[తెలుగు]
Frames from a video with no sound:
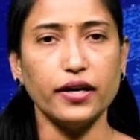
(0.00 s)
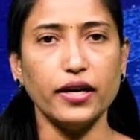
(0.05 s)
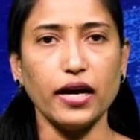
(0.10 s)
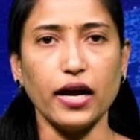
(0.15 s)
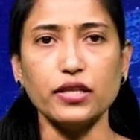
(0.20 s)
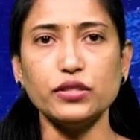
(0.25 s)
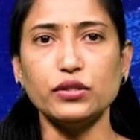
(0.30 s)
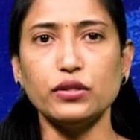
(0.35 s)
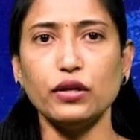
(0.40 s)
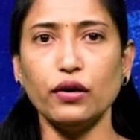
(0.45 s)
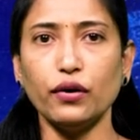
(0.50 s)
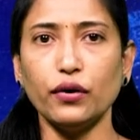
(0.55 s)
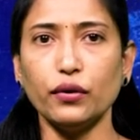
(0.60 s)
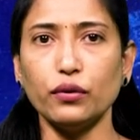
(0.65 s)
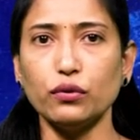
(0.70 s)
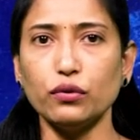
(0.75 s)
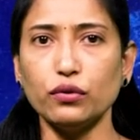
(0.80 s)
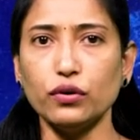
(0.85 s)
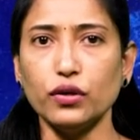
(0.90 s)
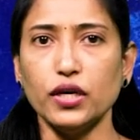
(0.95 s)

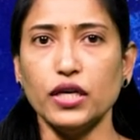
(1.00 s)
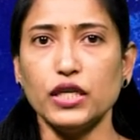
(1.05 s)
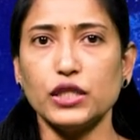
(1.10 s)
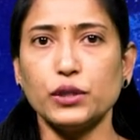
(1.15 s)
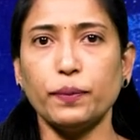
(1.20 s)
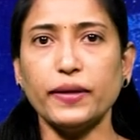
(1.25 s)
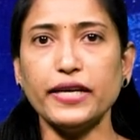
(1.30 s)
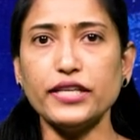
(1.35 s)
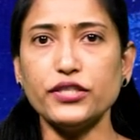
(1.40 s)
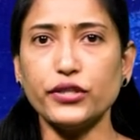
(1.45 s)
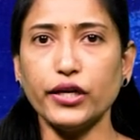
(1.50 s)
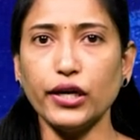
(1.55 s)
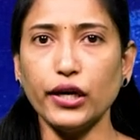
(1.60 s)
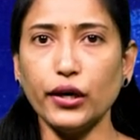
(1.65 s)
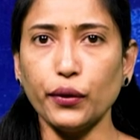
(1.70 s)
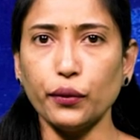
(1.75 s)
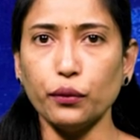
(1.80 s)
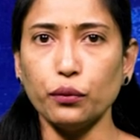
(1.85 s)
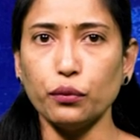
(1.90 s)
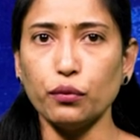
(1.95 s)
డాన్సుల్లోనూ
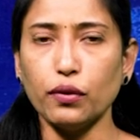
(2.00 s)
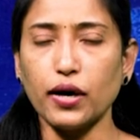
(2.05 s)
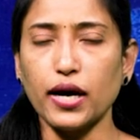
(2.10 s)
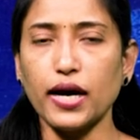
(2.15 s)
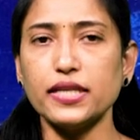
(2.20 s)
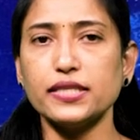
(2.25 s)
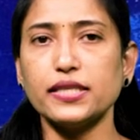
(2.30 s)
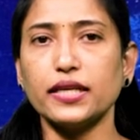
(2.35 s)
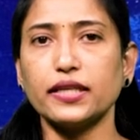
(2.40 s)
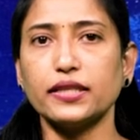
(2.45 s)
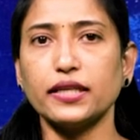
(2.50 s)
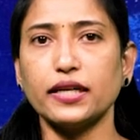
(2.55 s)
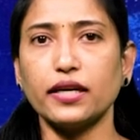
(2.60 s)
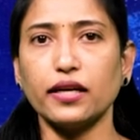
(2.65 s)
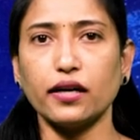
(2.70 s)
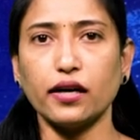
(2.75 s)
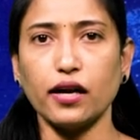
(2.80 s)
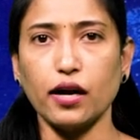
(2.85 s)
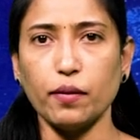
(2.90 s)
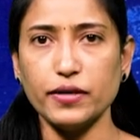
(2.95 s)
స్పీచ్ల్లోనూ
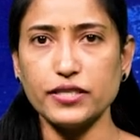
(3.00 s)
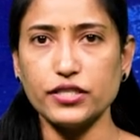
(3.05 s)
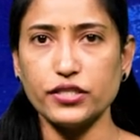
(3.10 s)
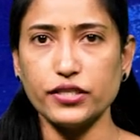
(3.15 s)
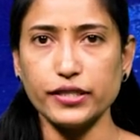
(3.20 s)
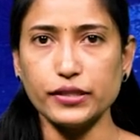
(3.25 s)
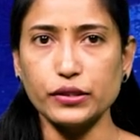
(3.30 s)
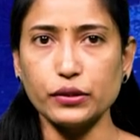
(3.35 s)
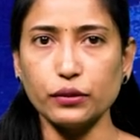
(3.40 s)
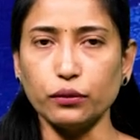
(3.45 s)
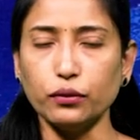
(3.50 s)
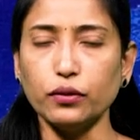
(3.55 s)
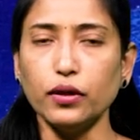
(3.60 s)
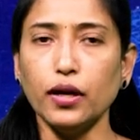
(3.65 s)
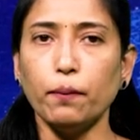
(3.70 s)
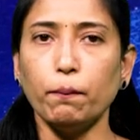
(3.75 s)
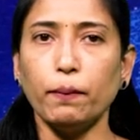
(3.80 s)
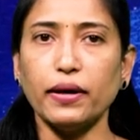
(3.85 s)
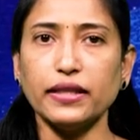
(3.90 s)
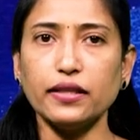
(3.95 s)
ఆసక్తికర కామెంట్ చేస్తూ
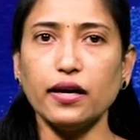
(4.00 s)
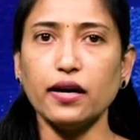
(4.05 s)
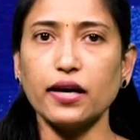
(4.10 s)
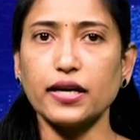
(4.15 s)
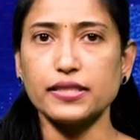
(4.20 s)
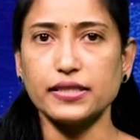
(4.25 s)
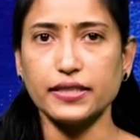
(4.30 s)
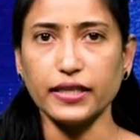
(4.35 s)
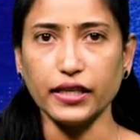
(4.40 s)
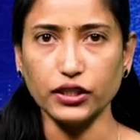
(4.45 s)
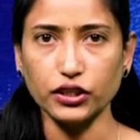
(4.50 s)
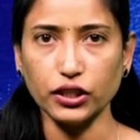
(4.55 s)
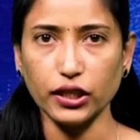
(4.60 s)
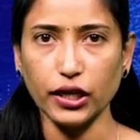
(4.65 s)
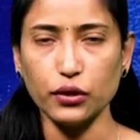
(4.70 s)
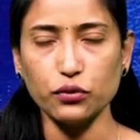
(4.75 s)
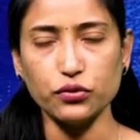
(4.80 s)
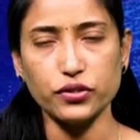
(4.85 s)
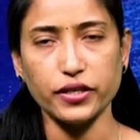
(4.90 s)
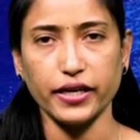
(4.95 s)
పతాక
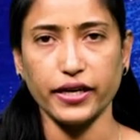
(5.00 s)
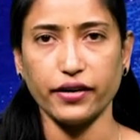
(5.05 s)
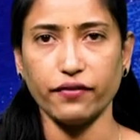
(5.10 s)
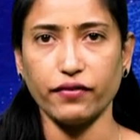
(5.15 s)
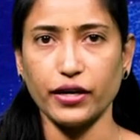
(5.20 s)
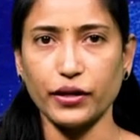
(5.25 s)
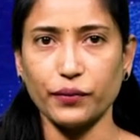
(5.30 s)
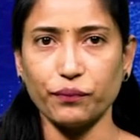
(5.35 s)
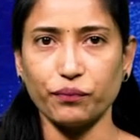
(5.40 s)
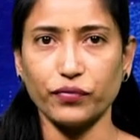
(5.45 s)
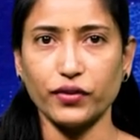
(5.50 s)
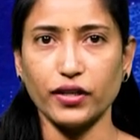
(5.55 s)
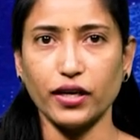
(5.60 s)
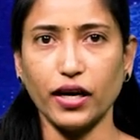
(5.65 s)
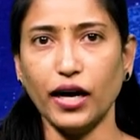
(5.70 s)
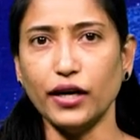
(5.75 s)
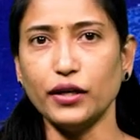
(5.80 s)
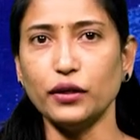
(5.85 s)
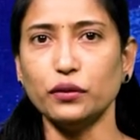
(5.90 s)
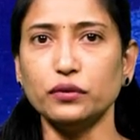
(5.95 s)
శీర్షికను చేరేవారు
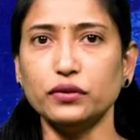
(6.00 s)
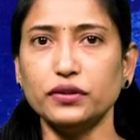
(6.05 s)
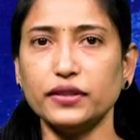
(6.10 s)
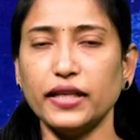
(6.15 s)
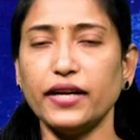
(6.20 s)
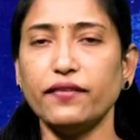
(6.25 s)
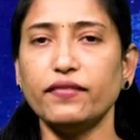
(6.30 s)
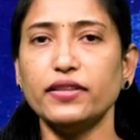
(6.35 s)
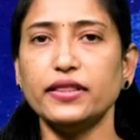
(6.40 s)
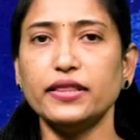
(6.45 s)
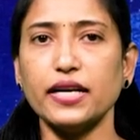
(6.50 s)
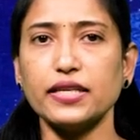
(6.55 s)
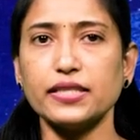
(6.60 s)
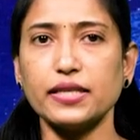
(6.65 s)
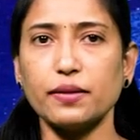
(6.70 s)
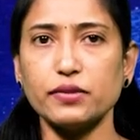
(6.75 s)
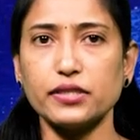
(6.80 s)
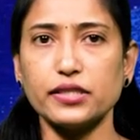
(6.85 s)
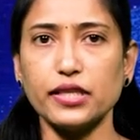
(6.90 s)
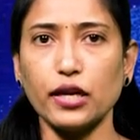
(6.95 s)
అటు తన విద్యా
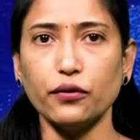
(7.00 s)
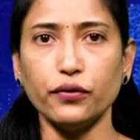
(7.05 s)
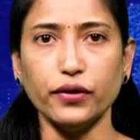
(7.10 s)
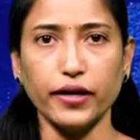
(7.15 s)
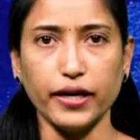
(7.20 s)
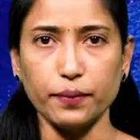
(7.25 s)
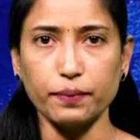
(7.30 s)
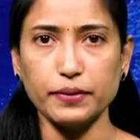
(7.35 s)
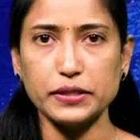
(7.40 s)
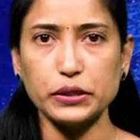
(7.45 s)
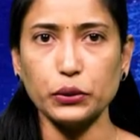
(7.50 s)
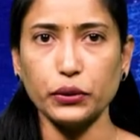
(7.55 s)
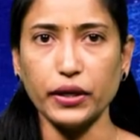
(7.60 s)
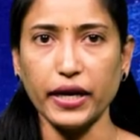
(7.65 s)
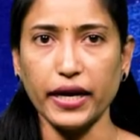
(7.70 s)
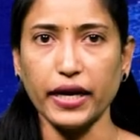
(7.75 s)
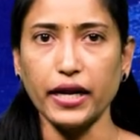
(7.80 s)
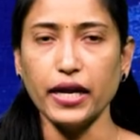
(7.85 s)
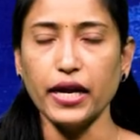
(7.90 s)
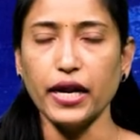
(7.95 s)
సంస్థలను
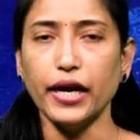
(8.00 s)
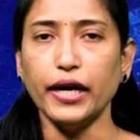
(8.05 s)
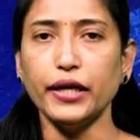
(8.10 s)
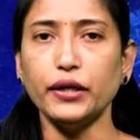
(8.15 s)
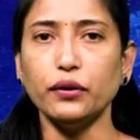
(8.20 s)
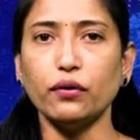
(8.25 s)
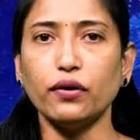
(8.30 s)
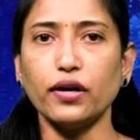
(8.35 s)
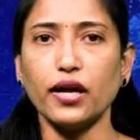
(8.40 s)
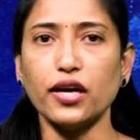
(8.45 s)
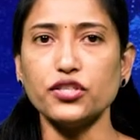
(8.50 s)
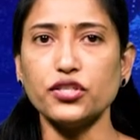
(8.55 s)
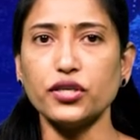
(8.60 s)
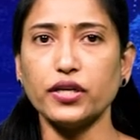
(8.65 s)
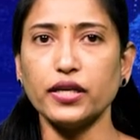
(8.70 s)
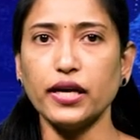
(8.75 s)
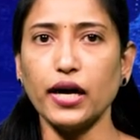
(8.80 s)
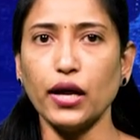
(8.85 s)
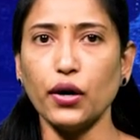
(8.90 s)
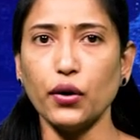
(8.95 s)
నడిపిస్తూనే ఇటు
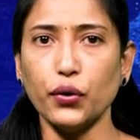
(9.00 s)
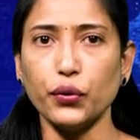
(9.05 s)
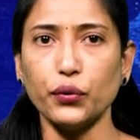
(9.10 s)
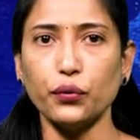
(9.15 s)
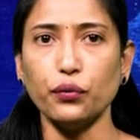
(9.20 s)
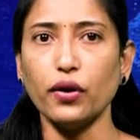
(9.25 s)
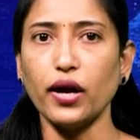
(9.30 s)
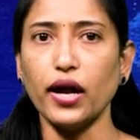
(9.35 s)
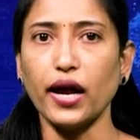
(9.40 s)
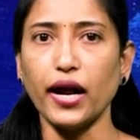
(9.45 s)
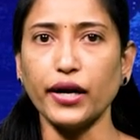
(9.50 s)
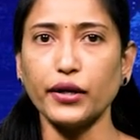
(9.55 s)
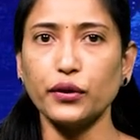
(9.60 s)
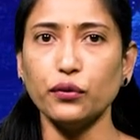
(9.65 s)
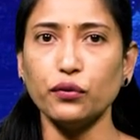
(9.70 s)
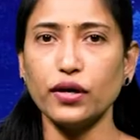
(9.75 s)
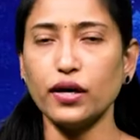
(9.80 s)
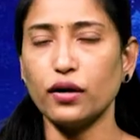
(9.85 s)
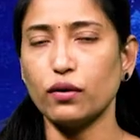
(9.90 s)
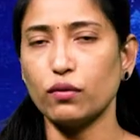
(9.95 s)
రాజకీయాల్లోనూ
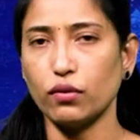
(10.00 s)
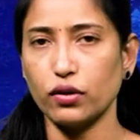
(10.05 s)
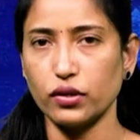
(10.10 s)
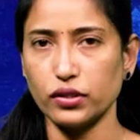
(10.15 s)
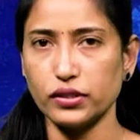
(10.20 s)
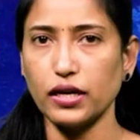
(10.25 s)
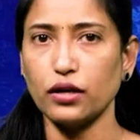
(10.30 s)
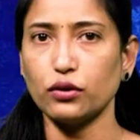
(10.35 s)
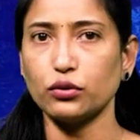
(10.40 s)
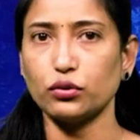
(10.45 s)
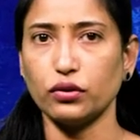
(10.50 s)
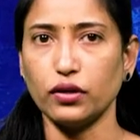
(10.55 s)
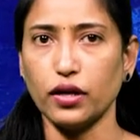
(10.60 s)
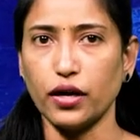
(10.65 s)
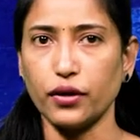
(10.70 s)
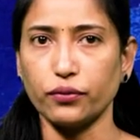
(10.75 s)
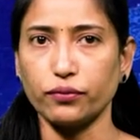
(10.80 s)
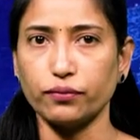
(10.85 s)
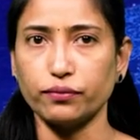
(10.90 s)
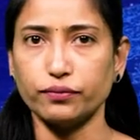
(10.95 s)
యాక్టివ్గా
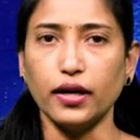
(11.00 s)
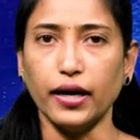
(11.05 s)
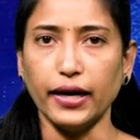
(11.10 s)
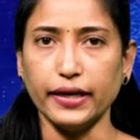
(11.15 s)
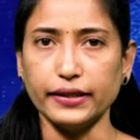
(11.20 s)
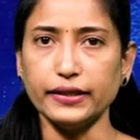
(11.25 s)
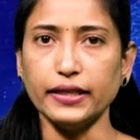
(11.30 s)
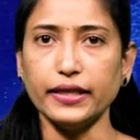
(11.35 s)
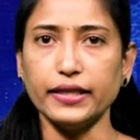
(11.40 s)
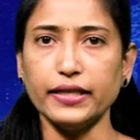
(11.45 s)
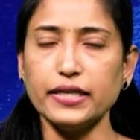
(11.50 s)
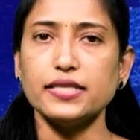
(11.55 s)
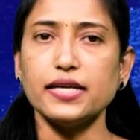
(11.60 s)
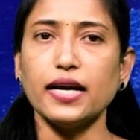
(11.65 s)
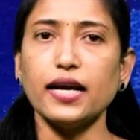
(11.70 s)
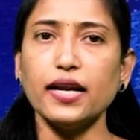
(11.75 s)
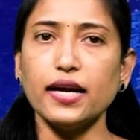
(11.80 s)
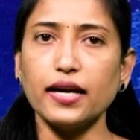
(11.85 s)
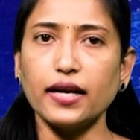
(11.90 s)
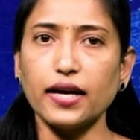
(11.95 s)
కొనసాగుతున్నారు అయితే
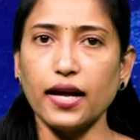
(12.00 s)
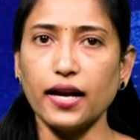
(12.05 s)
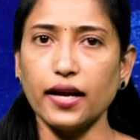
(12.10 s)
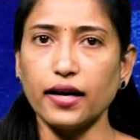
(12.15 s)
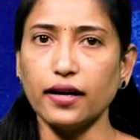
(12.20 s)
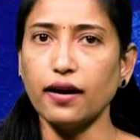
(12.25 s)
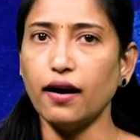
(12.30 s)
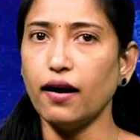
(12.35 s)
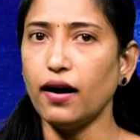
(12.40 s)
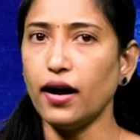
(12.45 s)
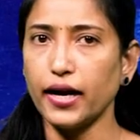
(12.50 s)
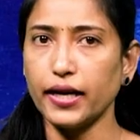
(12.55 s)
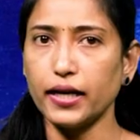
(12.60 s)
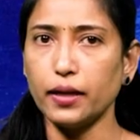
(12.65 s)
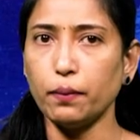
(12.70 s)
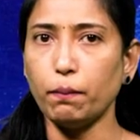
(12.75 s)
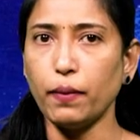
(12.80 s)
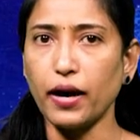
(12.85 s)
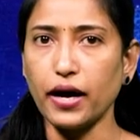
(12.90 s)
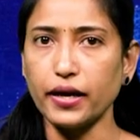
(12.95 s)
చాలా కాలంగా
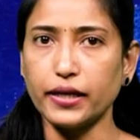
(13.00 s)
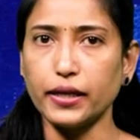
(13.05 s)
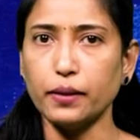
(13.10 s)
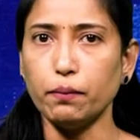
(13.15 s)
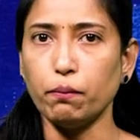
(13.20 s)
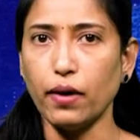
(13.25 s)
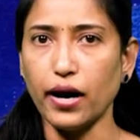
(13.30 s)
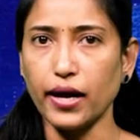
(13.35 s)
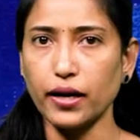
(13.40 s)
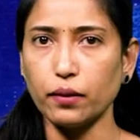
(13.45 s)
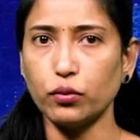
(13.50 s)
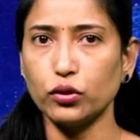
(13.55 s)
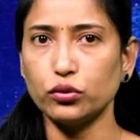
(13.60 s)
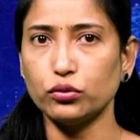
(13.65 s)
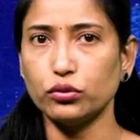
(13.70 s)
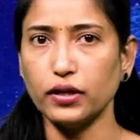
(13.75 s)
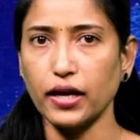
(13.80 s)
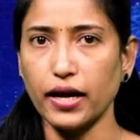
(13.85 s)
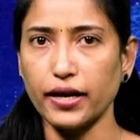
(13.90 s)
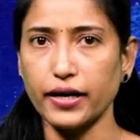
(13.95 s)
ఆయన పార్టీ
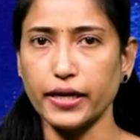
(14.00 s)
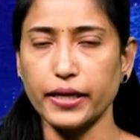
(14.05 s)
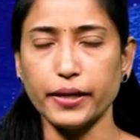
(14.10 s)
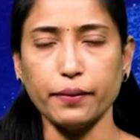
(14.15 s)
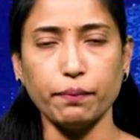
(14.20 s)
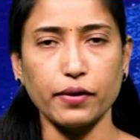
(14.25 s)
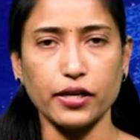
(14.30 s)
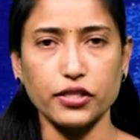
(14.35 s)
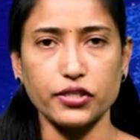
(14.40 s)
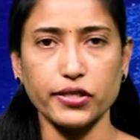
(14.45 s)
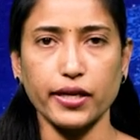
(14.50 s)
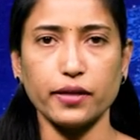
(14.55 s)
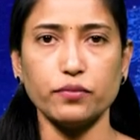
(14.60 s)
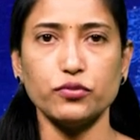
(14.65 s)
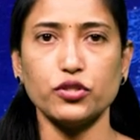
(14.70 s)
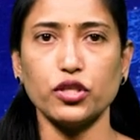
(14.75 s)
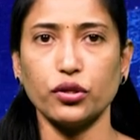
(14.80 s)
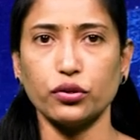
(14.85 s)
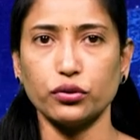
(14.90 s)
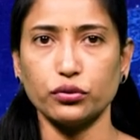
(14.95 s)
మారబోతున్నారని
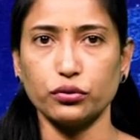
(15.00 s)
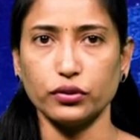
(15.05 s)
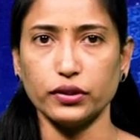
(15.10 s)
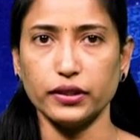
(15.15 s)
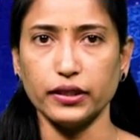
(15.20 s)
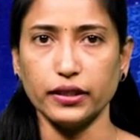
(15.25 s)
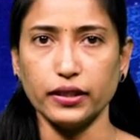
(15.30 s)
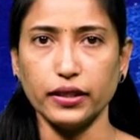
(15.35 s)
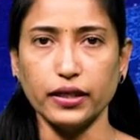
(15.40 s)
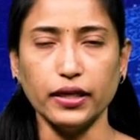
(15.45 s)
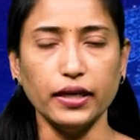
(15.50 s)
ప్రచారం జరుగుతోంది